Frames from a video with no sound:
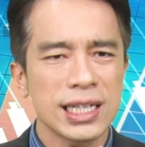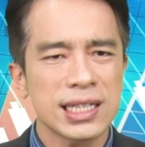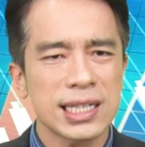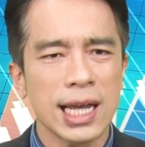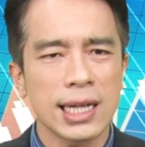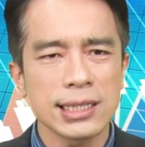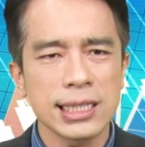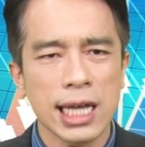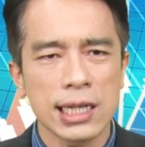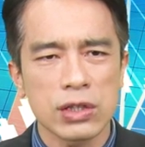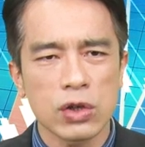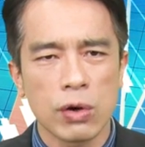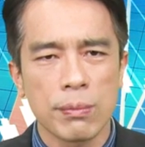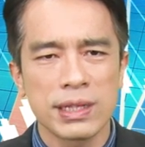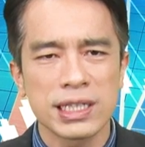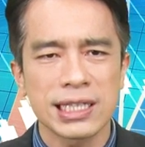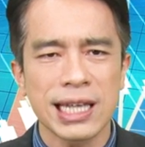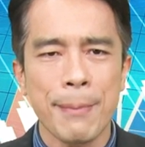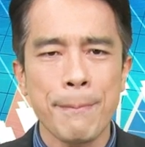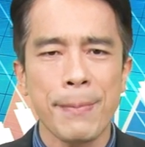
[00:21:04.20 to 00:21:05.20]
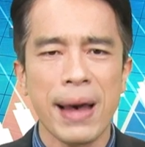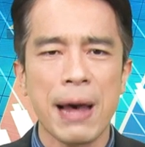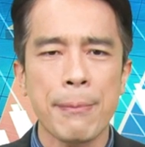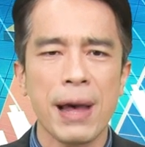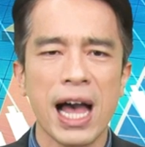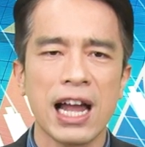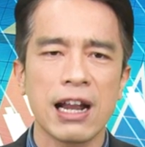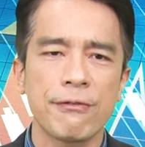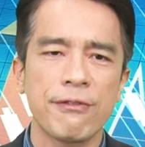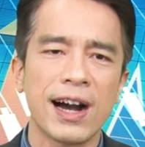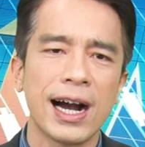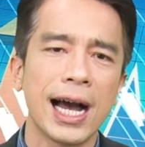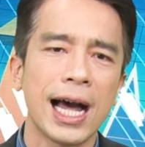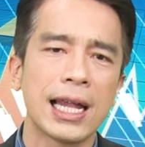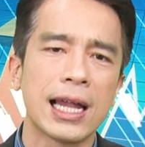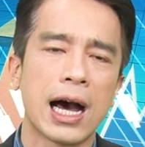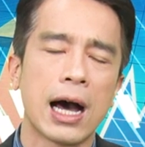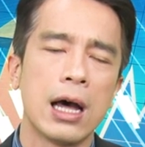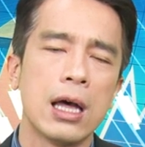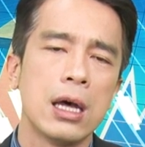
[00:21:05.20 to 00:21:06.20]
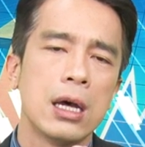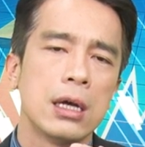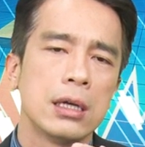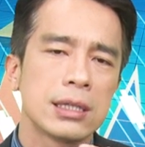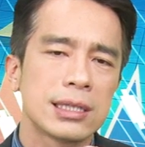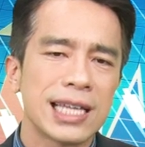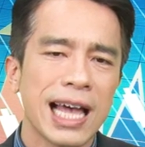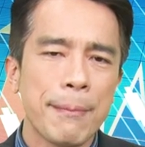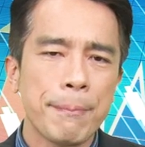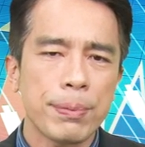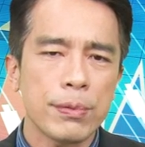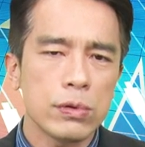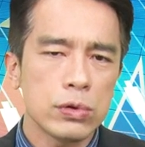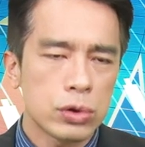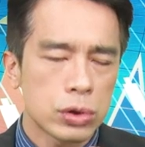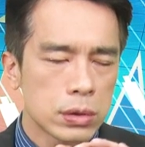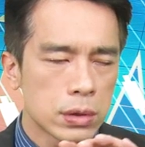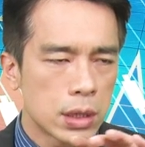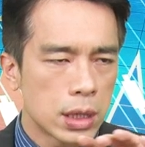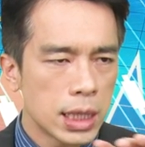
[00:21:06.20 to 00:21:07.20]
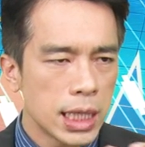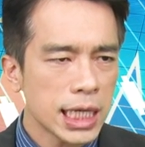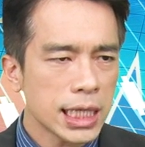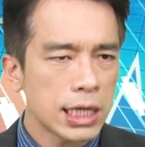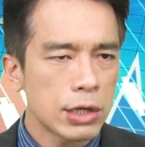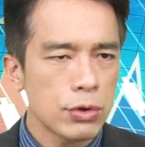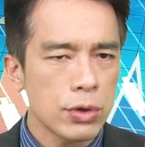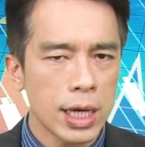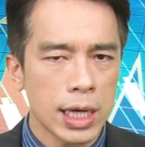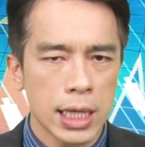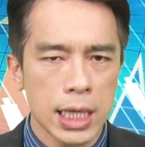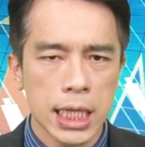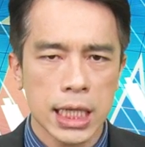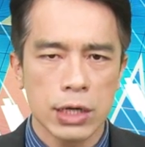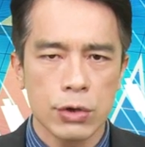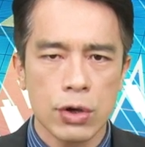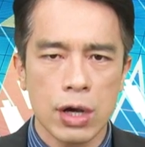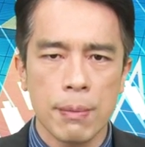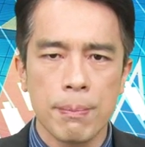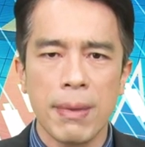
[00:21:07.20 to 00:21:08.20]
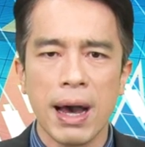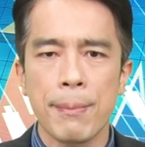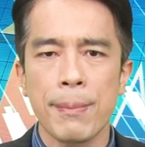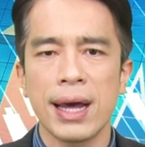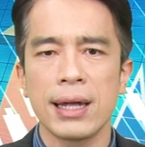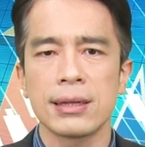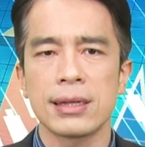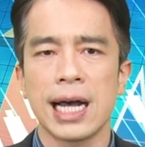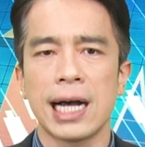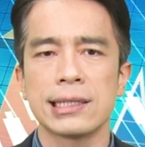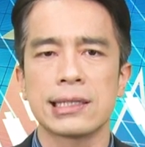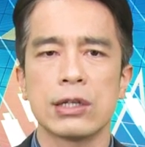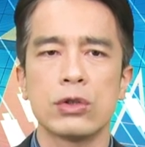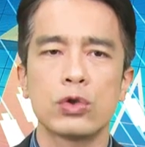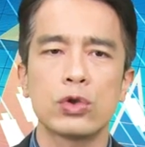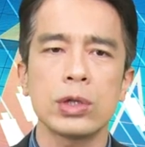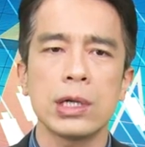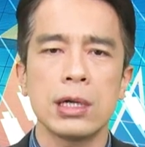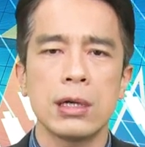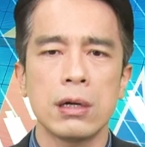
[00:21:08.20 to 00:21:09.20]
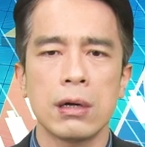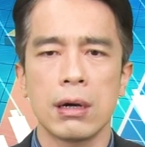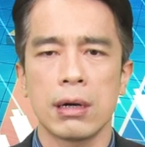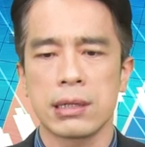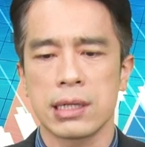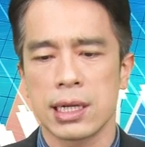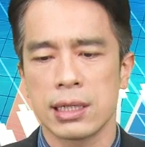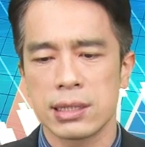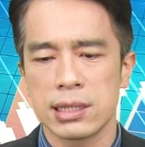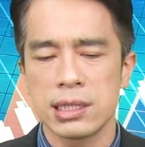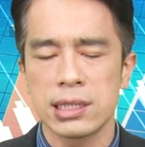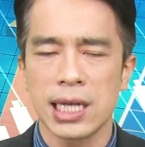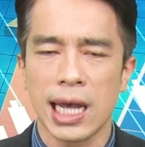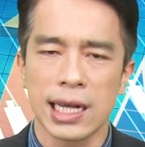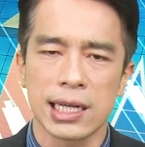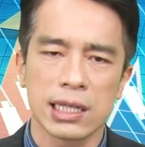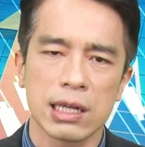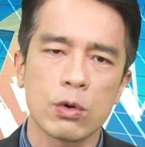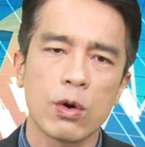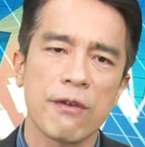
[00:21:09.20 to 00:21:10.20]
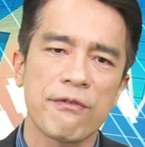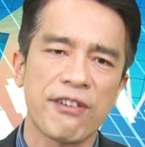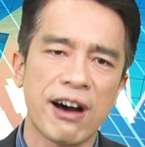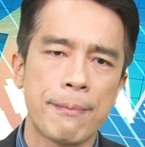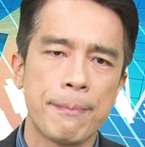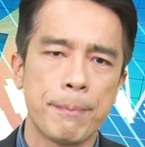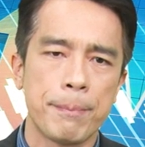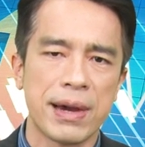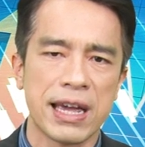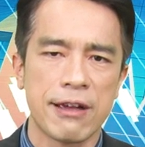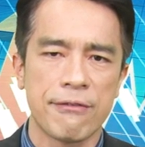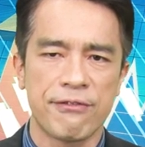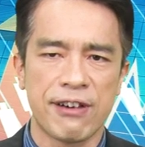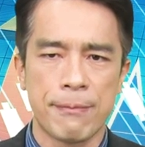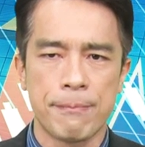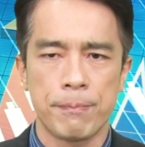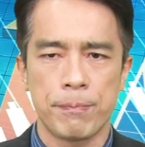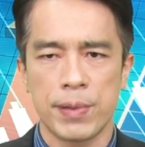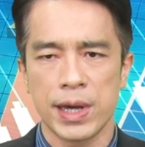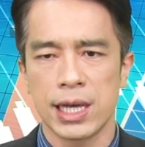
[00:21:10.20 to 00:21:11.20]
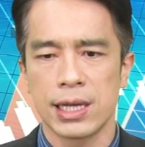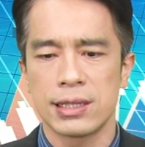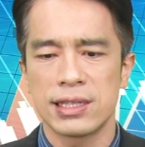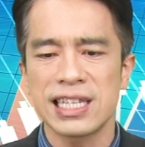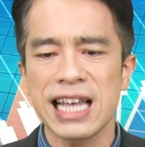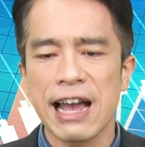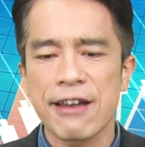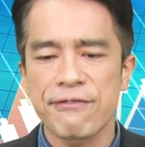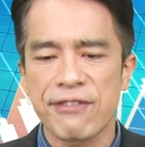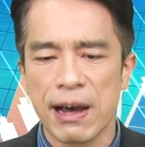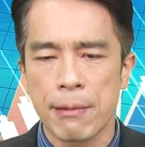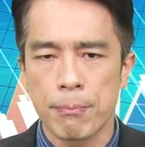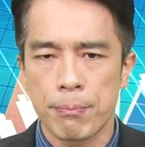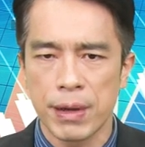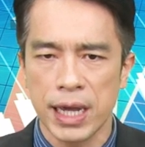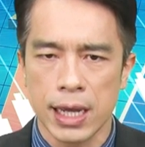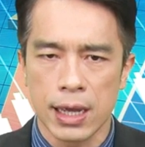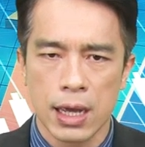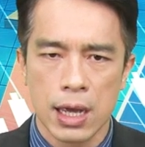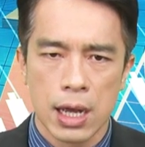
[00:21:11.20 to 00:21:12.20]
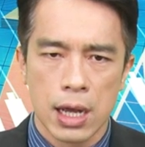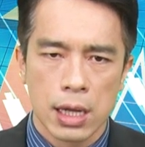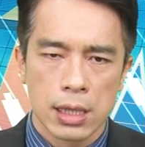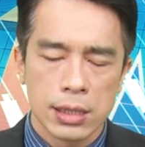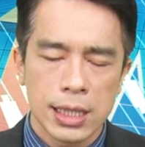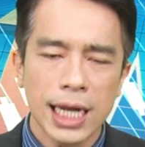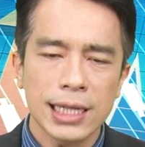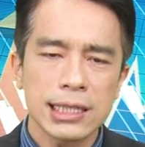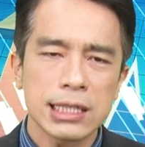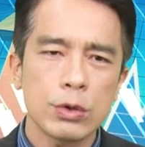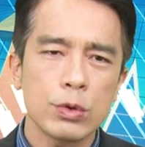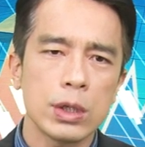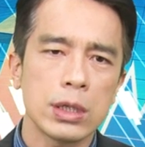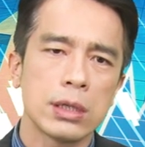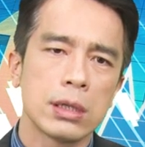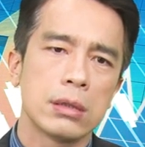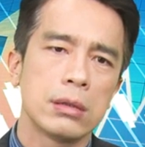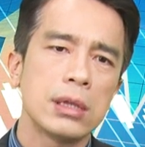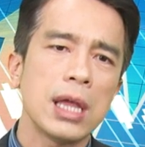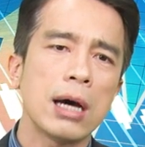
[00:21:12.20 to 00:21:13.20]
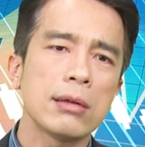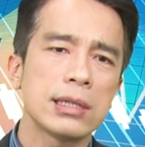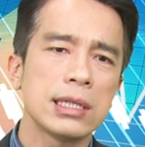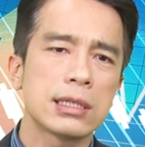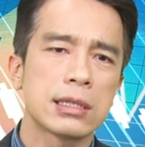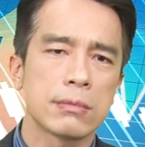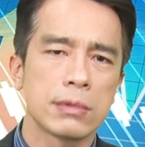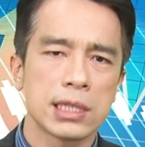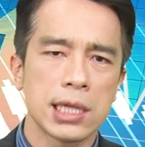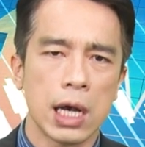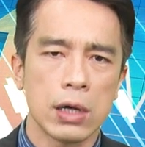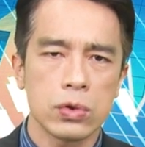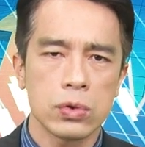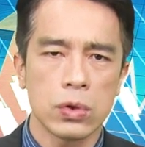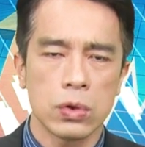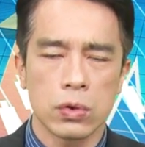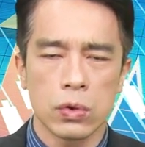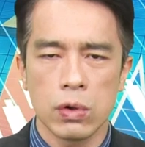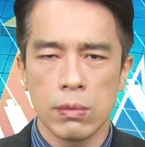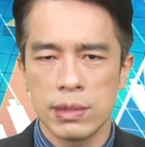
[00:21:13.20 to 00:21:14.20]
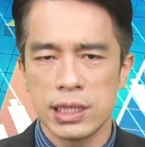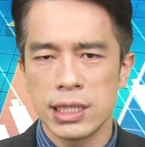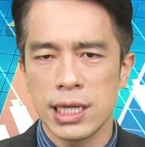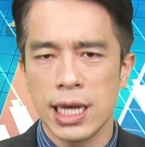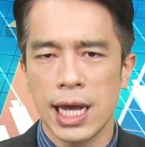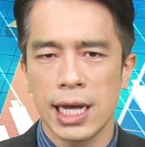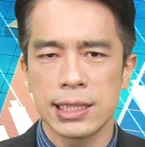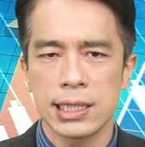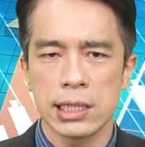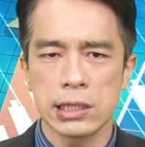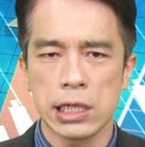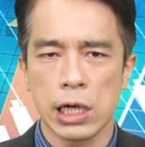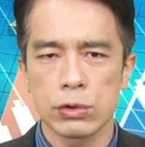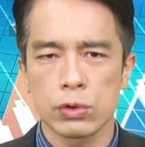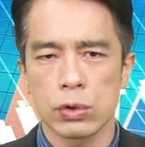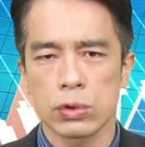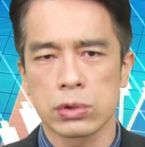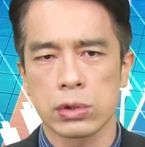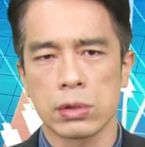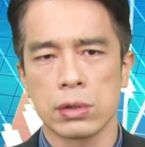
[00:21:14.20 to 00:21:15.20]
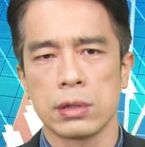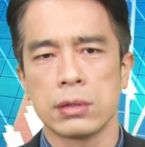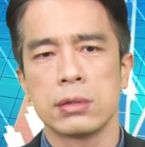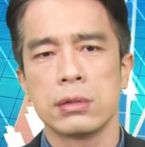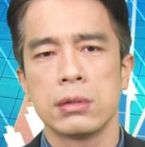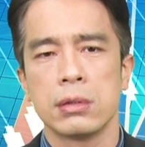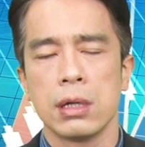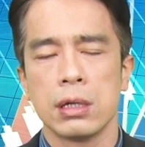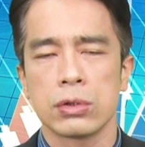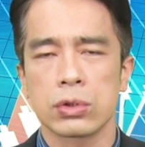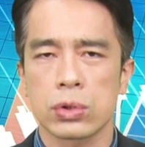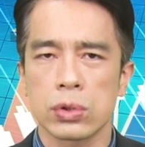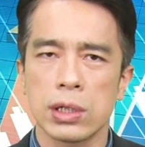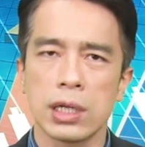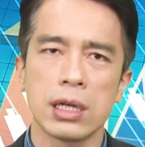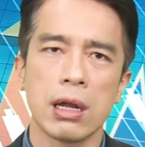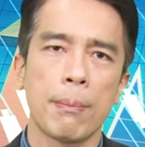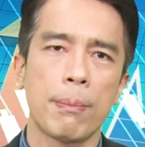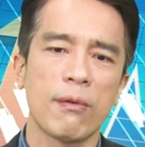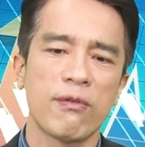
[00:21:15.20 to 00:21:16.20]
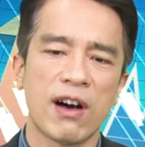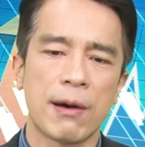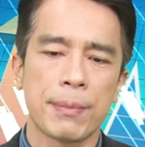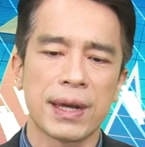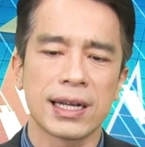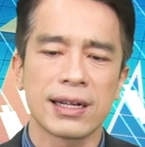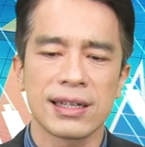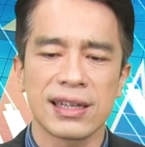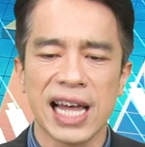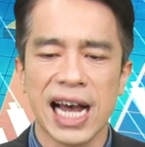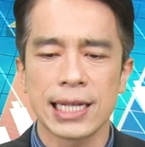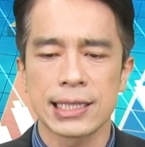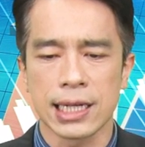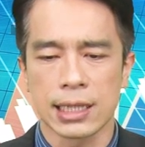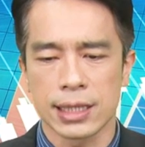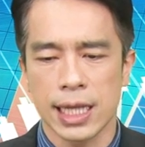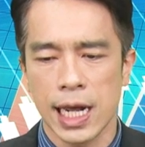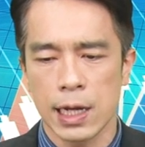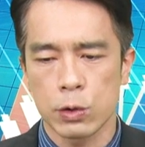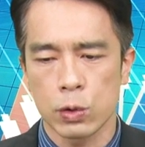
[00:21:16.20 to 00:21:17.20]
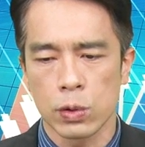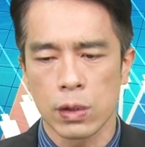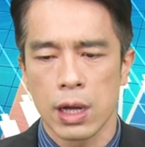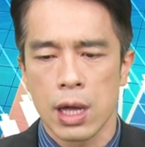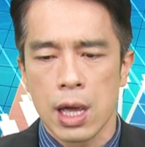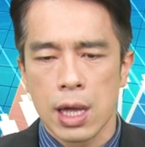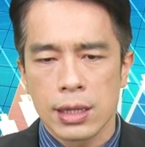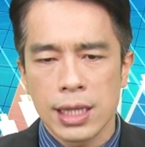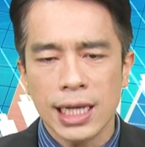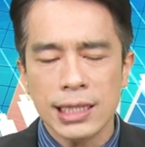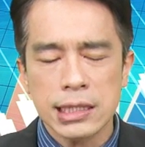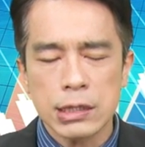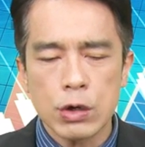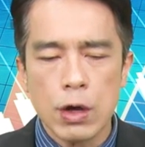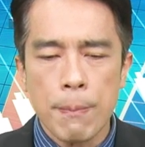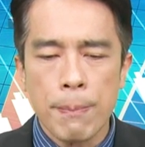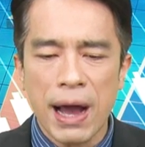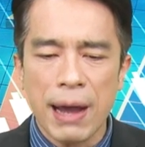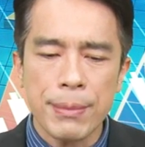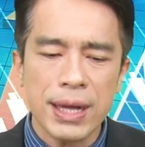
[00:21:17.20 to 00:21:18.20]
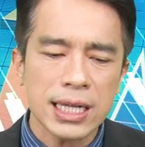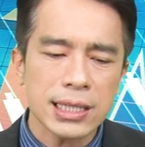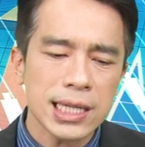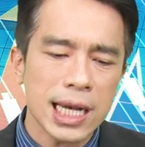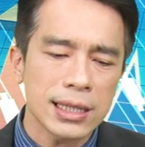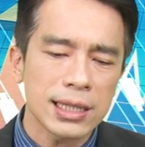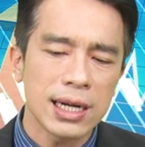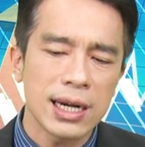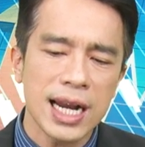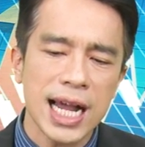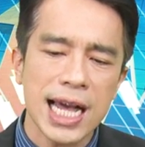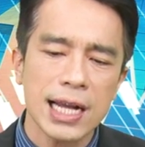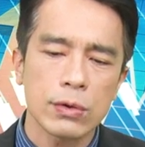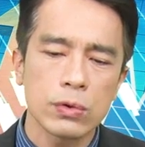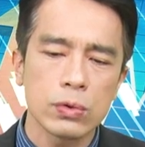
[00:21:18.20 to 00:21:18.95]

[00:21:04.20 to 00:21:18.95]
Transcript: 要照着我们三八八的方案啊，三部曲，一个月一个月慢慢达成，最后啊，你的资产一定会翻倍、翻倍再翻倍。那至于到底怎么操作，我们现在还在操作中。所以呢，不方便跟大家讲太多。那至于盘面上的类股